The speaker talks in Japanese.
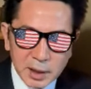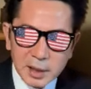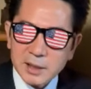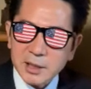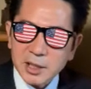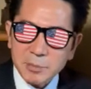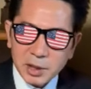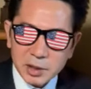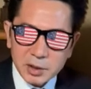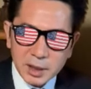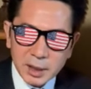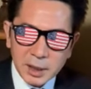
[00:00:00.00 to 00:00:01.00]
られていま
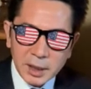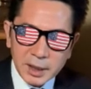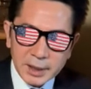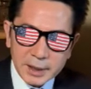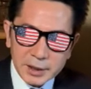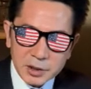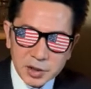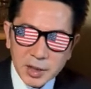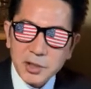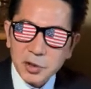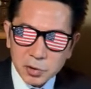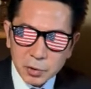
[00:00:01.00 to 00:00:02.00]
して、えに
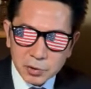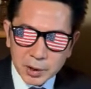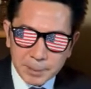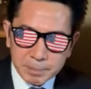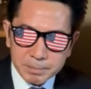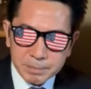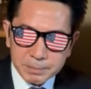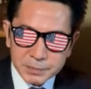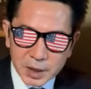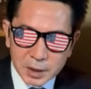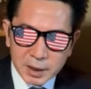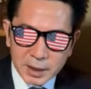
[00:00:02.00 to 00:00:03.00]
せんじゅうろくね
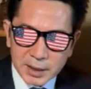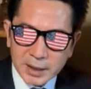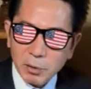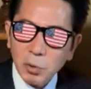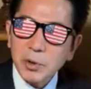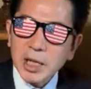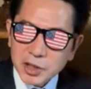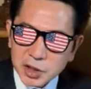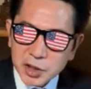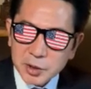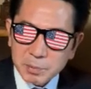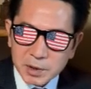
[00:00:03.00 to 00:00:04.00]
んに、え同
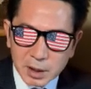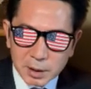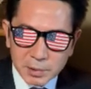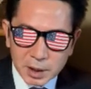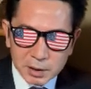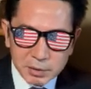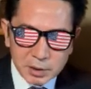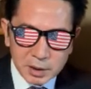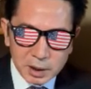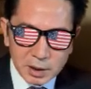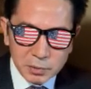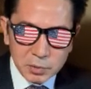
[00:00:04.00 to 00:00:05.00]
じ南
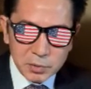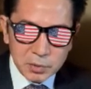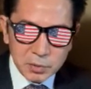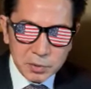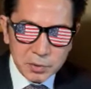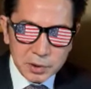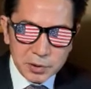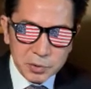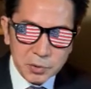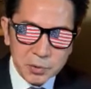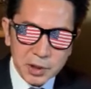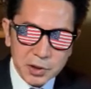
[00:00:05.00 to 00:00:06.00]
アフリカの陸
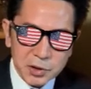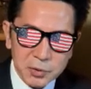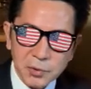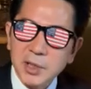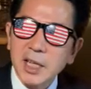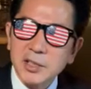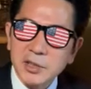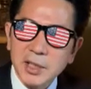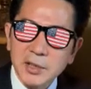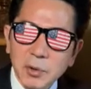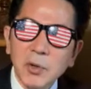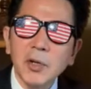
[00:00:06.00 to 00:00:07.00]
上選手の男
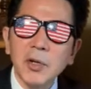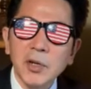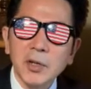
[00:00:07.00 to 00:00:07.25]
性と